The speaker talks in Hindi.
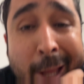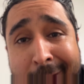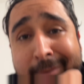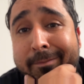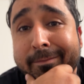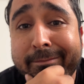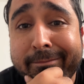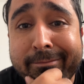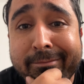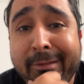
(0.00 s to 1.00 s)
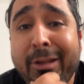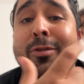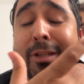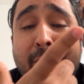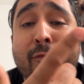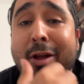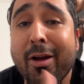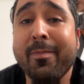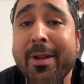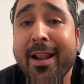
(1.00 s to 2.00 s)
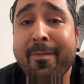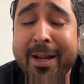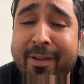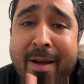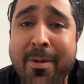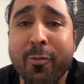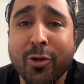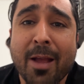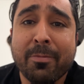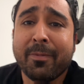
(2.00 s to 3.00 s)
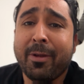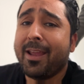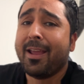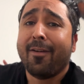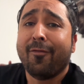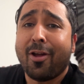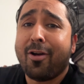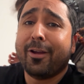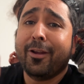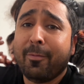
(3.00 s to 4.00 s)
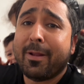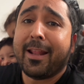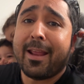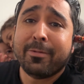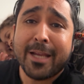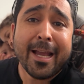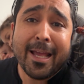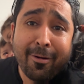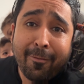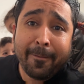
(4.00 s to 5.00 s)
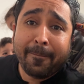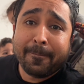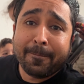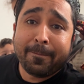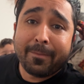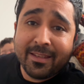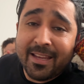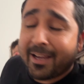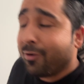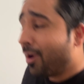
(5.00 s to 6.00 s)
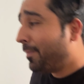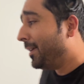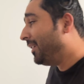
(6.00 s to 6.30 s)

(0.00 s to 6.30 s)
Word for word: था क्यों जी क्यों व्लॉग नहीं बना रहे बड़ी माँ ने पूछा हमसे भाई व्लॉग क्यों नहीं बना रहे हम चेक कर रहे हो चेक कर रहे हो आप